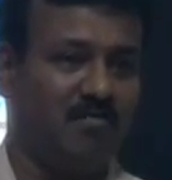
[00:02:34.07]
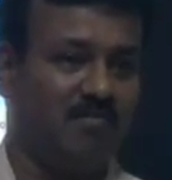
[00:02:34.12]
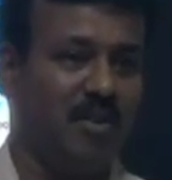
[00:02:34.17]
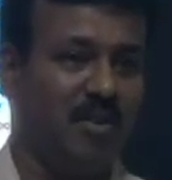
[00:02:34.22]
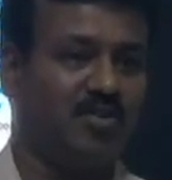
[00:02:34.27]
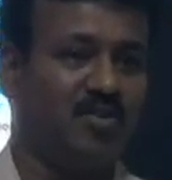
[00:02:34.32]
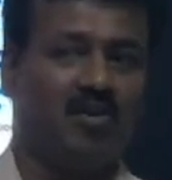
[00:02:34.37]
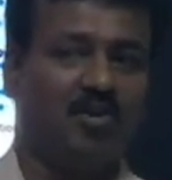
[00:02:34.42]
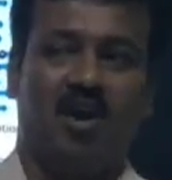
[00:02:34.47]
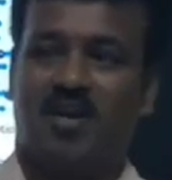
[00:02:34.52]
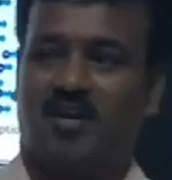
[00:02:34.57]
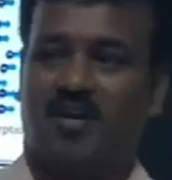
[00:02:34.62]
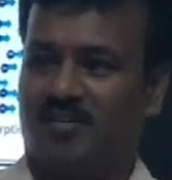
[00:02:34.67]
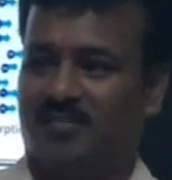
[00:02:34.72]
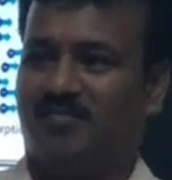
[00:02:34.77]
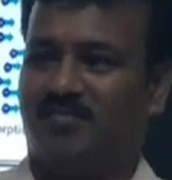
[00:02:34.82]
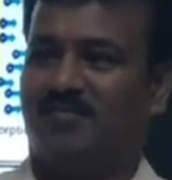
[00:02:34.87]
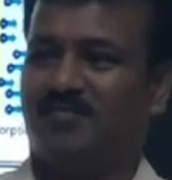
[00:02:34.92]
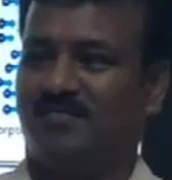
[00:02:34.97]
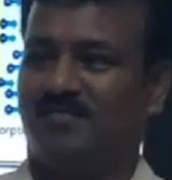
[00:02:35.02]
யூ கேன்
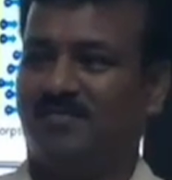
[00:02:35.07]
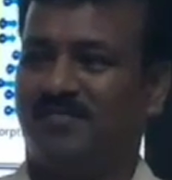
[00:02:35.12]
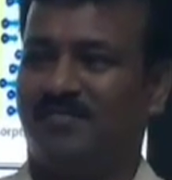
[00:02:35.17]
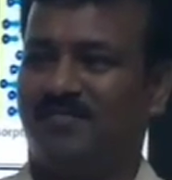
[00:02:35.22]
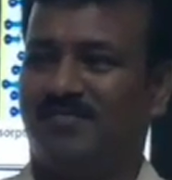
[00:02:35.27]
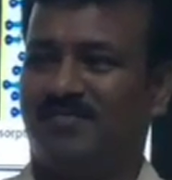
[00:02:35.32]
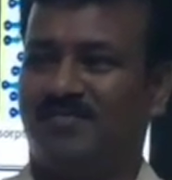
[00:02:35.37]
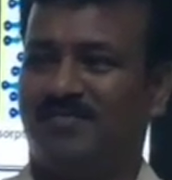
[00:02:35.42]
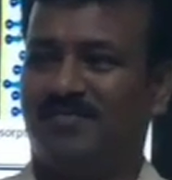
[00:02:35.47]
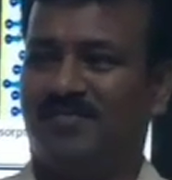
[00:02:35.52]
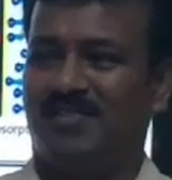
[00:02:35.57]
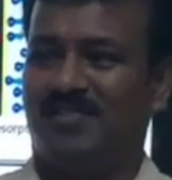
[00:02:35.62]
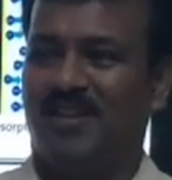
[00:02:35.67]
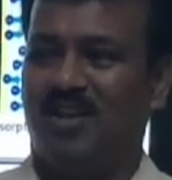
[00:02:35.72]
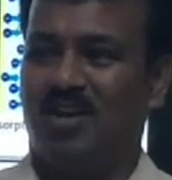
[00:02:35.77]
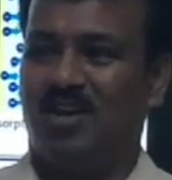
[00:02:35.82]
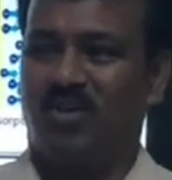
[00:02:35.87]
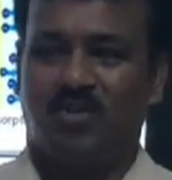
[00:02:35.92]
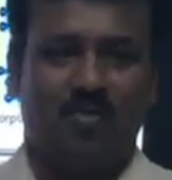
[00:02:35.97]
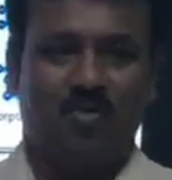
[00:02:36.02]
சார்ஜ் அண்ட் டிஸ்சார்ஜ்
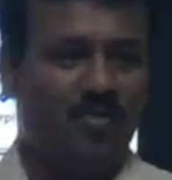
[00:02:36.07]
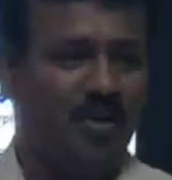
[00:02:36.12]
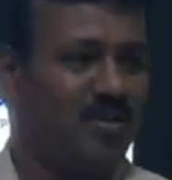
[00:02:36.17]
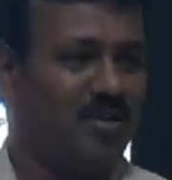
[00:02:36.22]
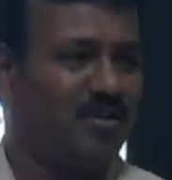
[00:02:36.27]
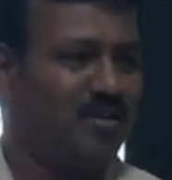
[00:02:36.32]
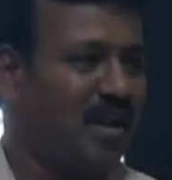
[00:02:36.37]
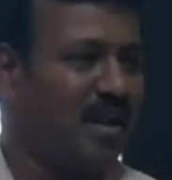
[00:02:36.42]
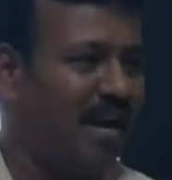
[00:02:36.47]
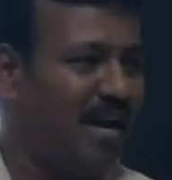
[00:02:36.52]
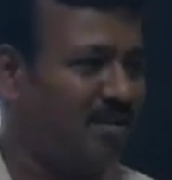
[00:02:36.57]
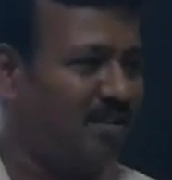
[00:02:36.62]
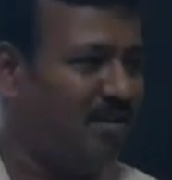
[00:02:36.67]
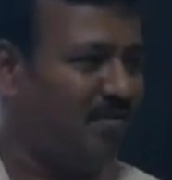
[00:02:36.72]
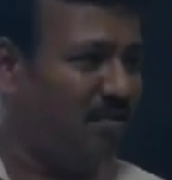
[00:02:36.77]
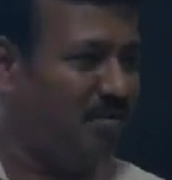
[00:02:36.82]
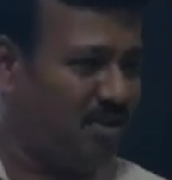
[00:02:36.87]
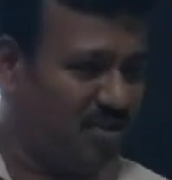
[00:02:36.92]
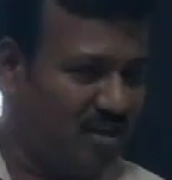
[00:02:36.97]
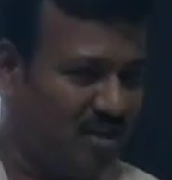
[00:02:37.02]
மோடு பண்ணுறோம்
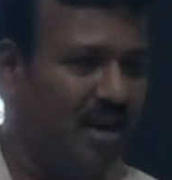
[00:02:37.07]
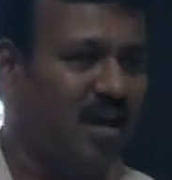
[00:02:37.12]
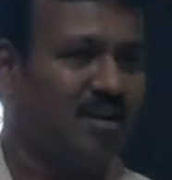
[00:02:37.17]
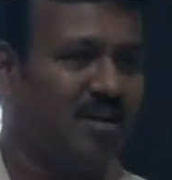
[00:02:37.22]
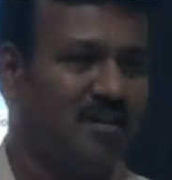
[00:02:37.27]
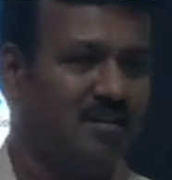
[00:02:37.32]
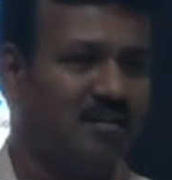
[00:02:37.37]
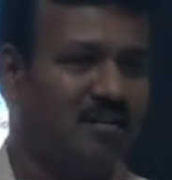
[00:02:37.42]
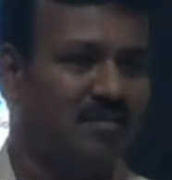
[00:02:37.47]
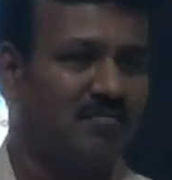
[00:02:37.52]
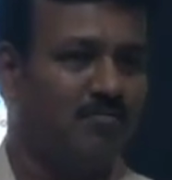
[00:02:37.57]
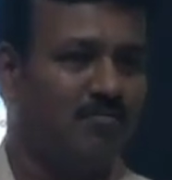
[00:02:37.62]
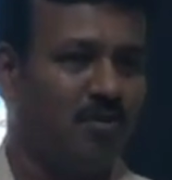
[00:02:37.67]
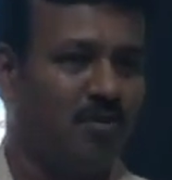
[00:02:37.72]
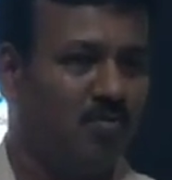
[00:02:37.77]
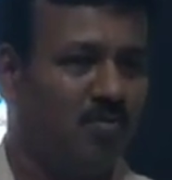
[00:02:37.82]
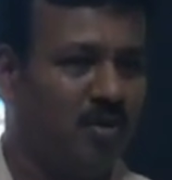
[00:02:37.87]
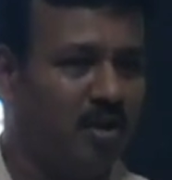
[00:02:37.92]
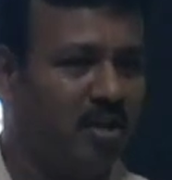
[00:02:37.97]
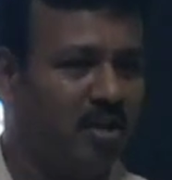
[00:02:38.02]
அன்லைக் பேட்ரி
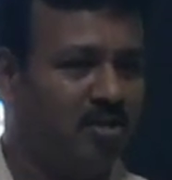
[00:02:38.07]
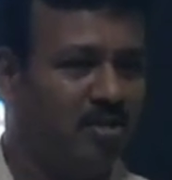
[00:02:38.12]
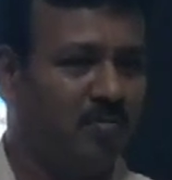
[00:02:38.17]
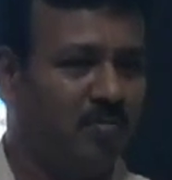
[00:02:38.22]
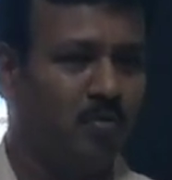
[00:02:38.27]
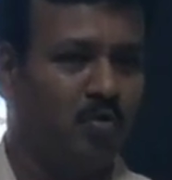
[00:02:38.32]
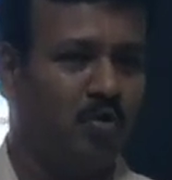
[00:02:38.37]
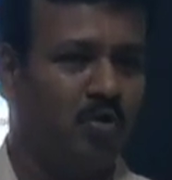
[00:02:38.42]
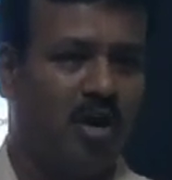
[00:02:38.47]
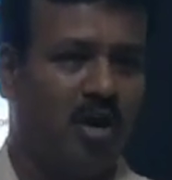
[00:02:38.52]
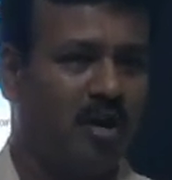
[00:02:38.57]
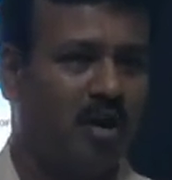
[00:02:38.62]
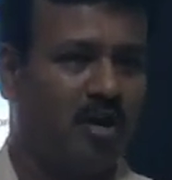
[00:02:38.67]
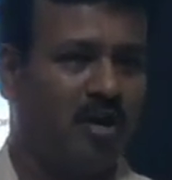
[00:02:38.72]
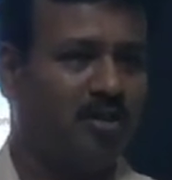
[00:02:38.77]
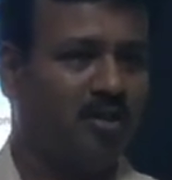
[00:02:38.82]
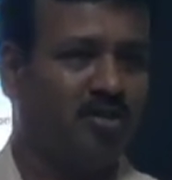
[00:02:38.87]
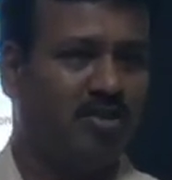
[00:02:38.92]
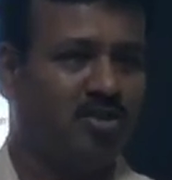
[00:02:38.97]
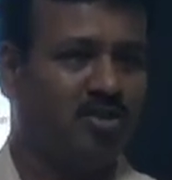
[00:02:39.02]
பேட்ரி பார்த்தீங்கன்னா
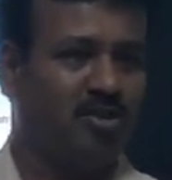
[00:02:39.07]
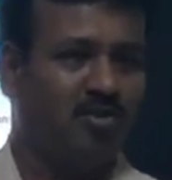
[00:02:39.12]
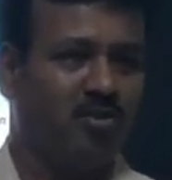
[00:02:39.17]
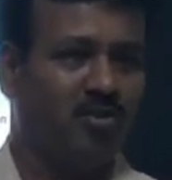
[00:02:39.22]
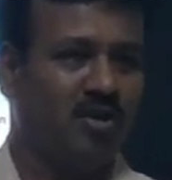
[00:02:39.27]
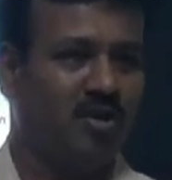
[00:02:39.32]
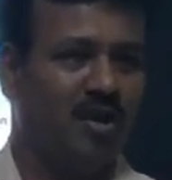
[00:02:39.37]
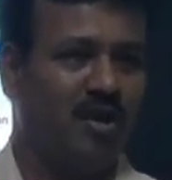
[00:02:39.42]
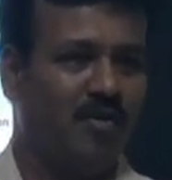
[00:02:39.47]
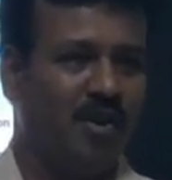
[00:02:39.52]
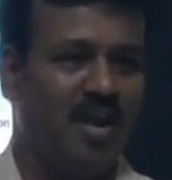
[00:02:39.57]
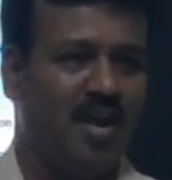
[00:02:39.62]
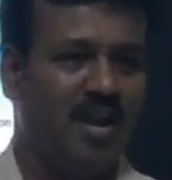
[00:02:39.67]
பேட்டரியில்